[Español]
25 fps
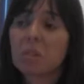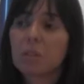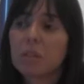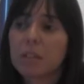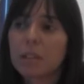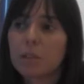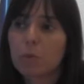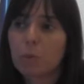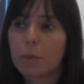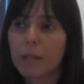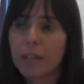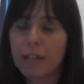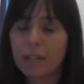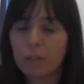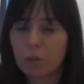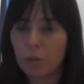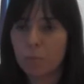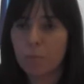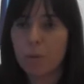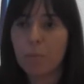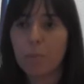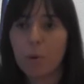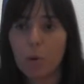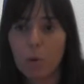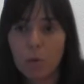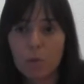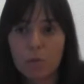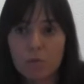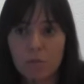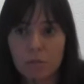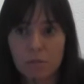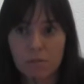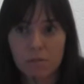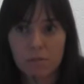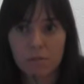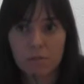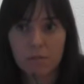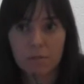que tuvieran estos mismos
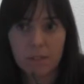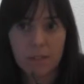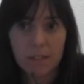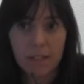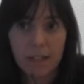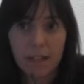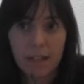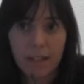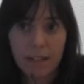gustos, es la